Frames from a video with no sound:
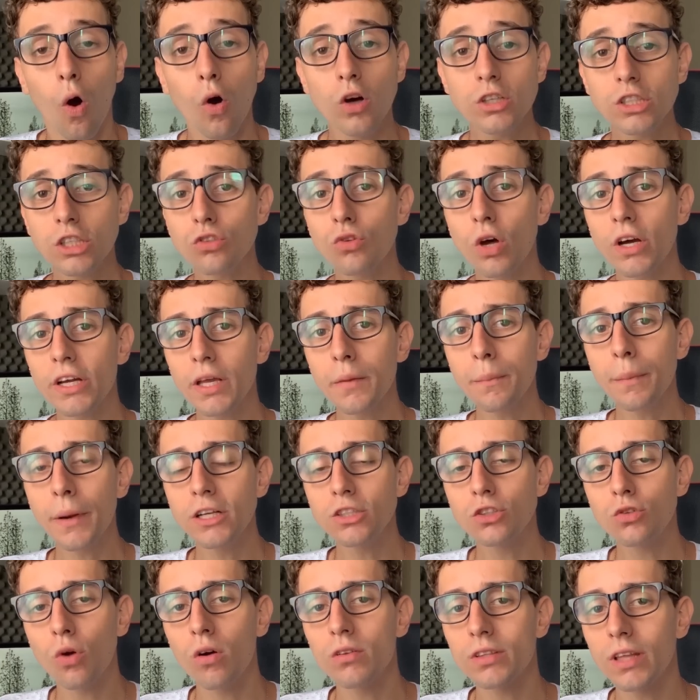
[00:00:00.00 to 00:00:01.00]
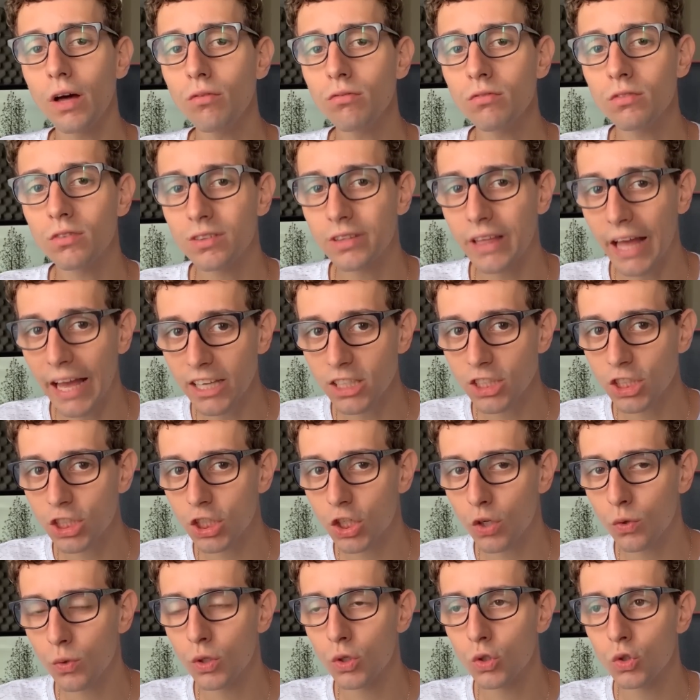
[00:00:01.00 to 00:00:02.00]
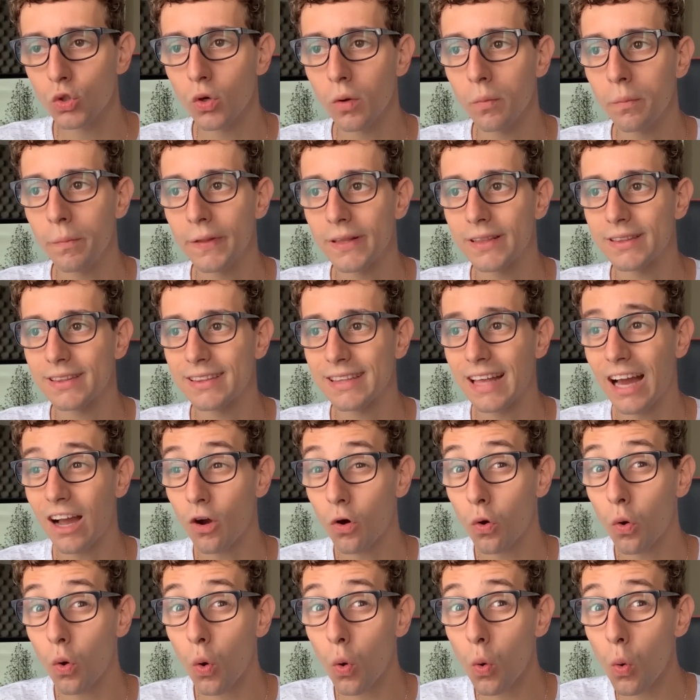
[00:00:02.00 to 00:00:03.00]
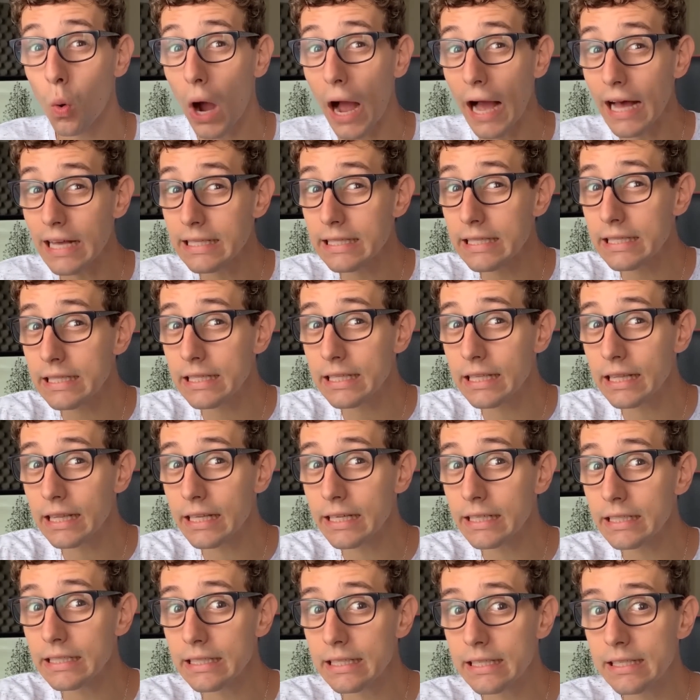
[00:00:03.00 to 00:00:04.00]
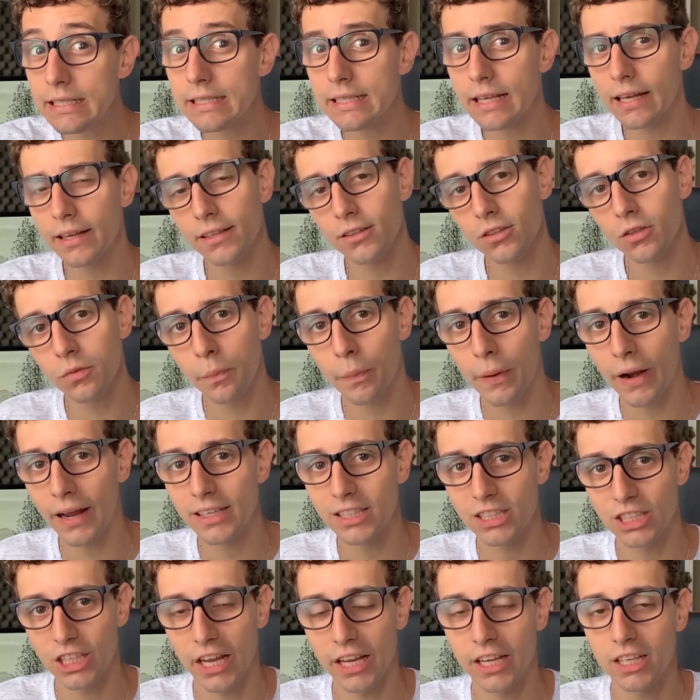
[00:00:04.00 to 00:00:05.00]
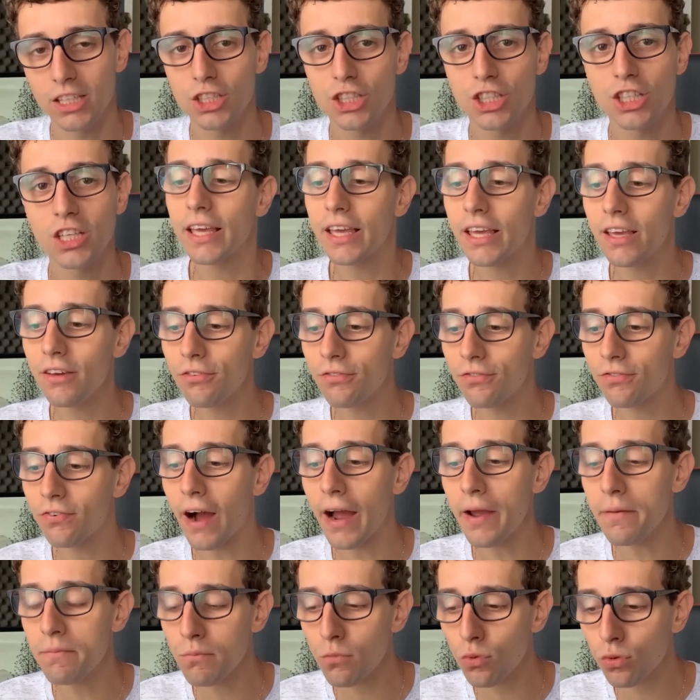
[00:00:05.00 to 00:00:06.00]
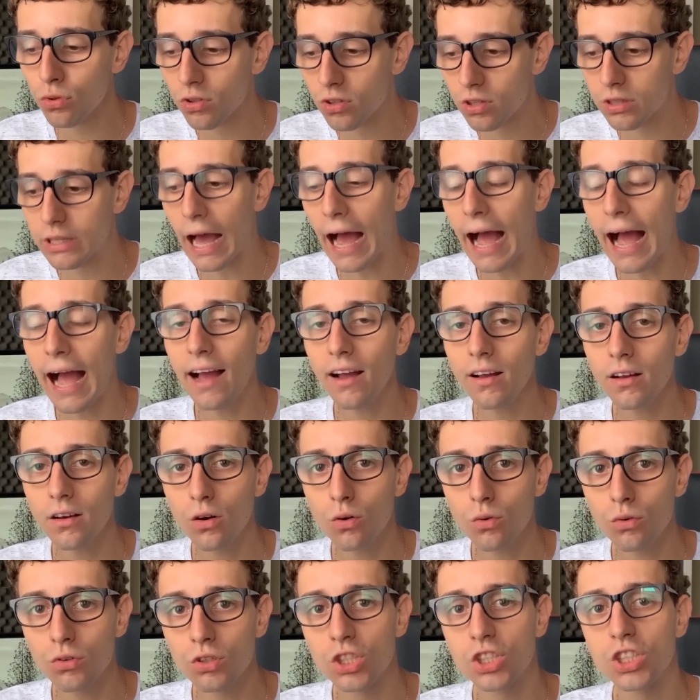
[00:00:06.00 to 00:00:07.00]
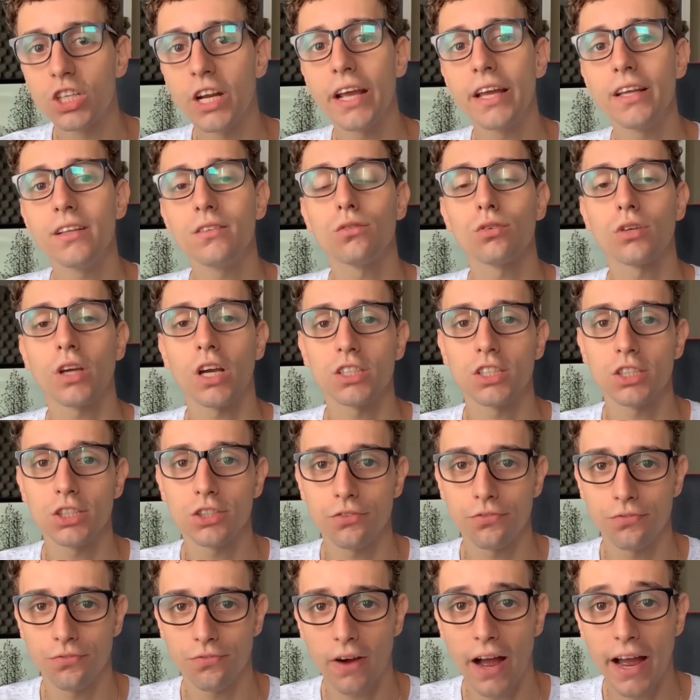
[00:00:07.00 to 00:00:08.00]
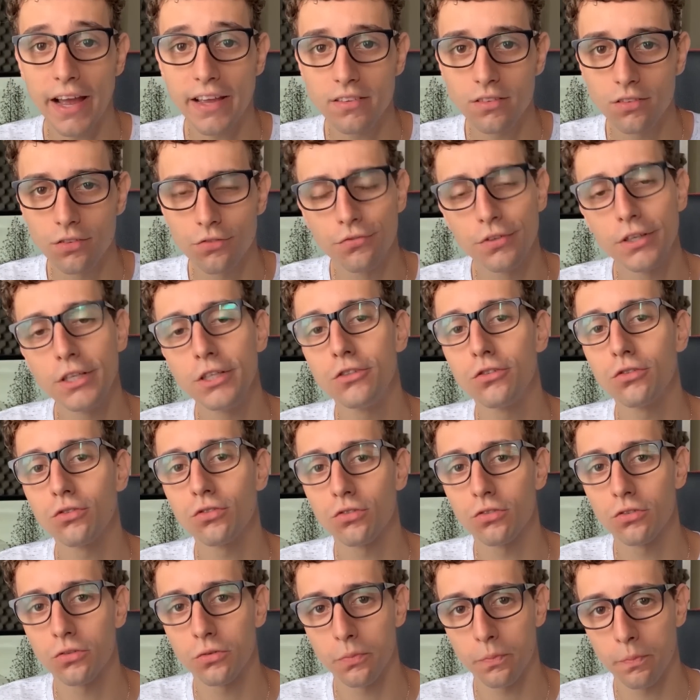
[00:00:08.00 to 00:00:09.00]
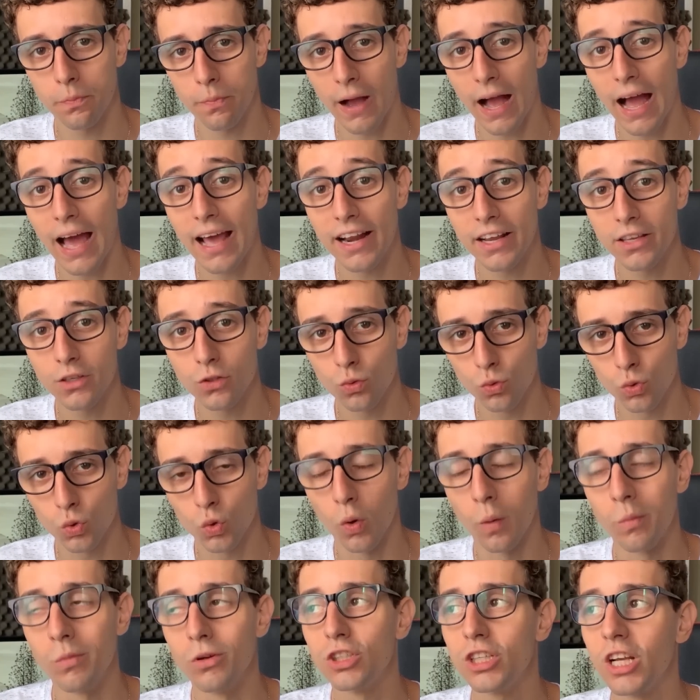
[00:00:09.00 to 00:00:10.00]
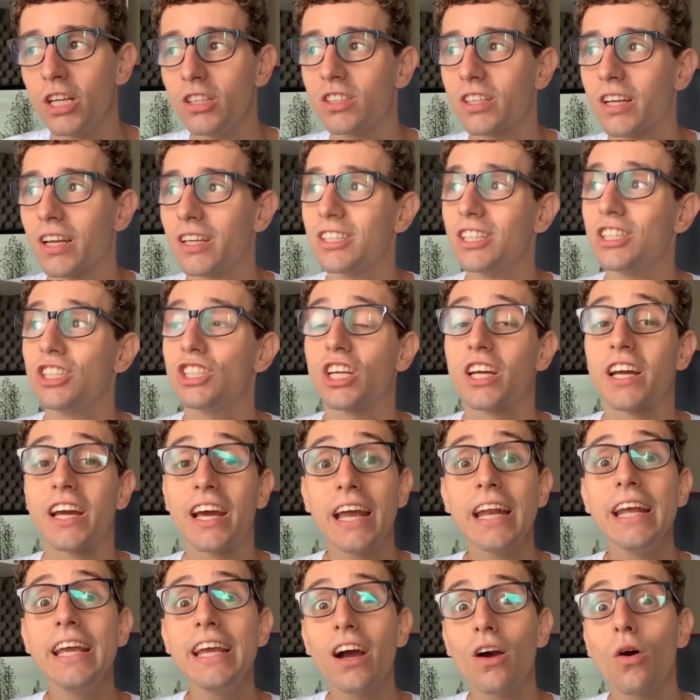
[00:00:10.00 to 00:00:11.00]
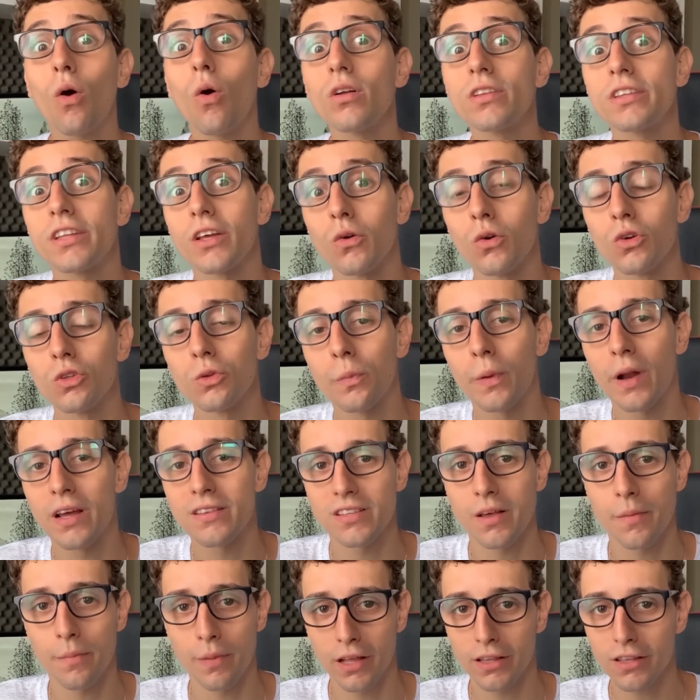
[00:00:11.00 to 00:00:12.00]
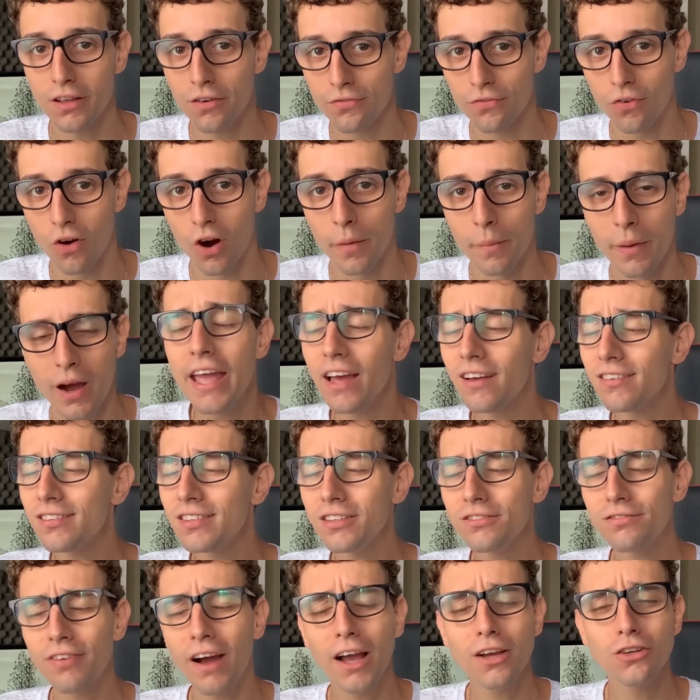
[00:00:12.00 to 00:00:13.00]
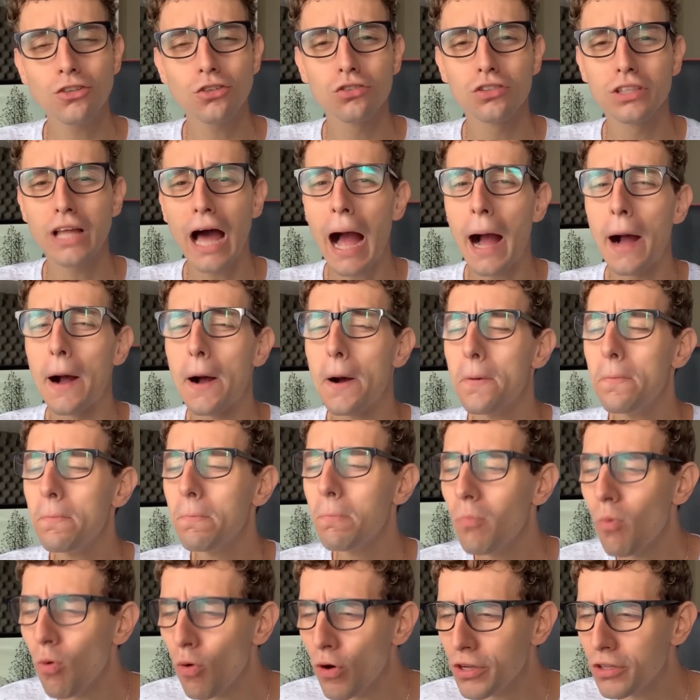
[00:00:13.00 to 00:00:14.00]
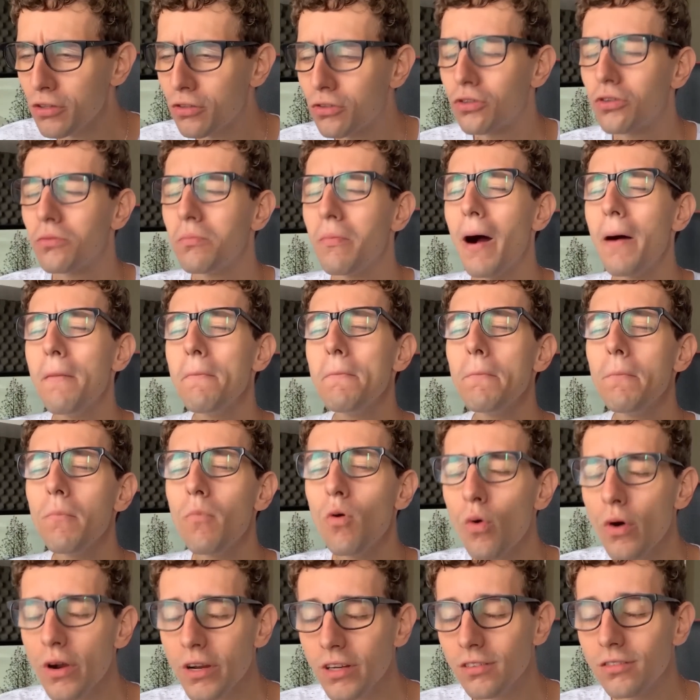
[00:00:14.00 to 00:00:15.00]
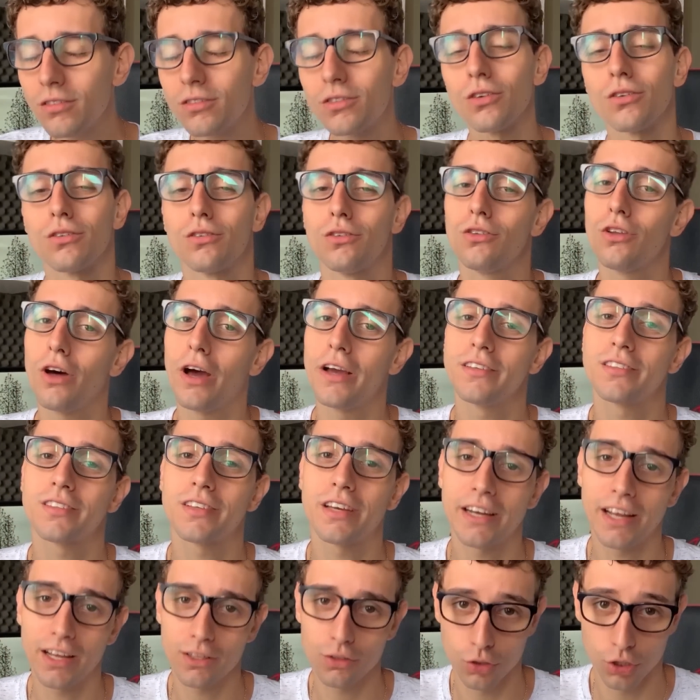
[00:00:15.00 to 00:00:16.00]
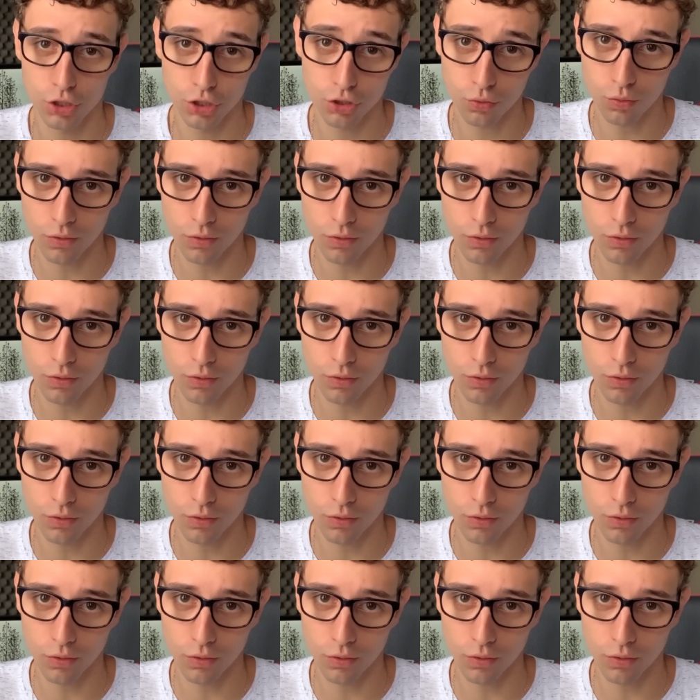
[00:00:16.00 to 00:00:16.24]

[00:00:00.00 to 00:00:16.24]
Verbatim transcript: Hoje eu tô aqui para te contar um teste que o YouTube tá quase lançando pra gente, que vai mudar o jeito que a gente faz vídeos para YouTube, o jeito que a gente cria conteúdo para essa plataforma. E assim vai ajudar muito, mas muito nós criador de